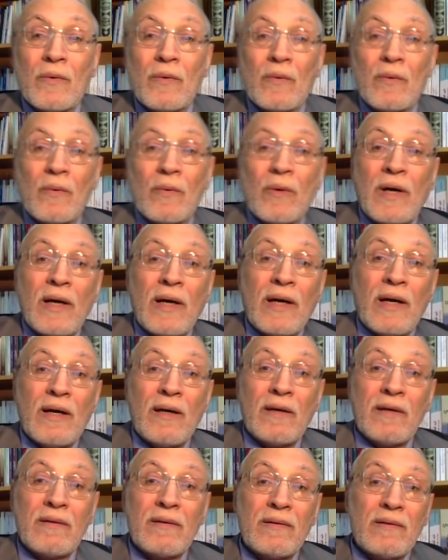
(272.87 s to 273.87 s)

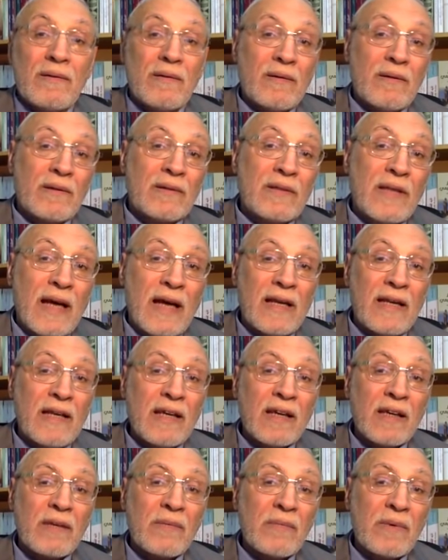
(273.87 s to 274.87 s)

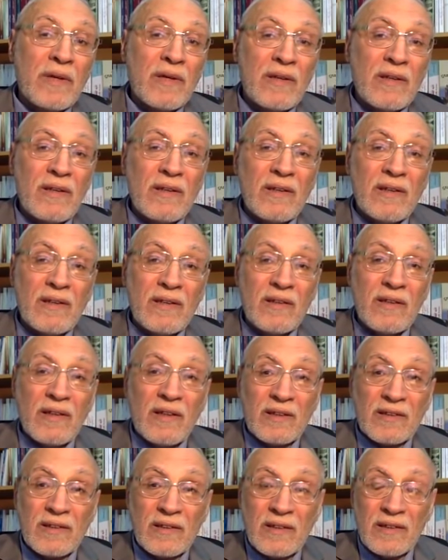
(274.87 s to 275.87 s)
والتاريخ يمكن
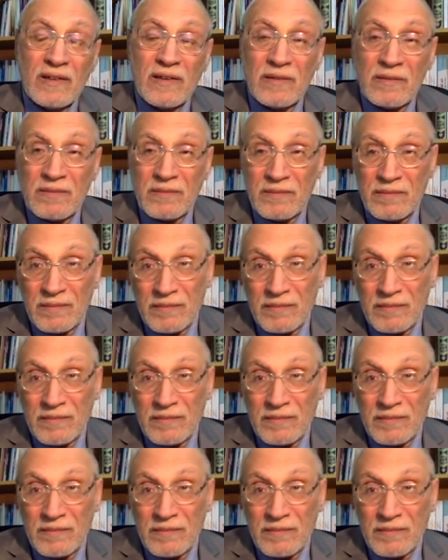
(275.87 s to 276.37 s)
يعطي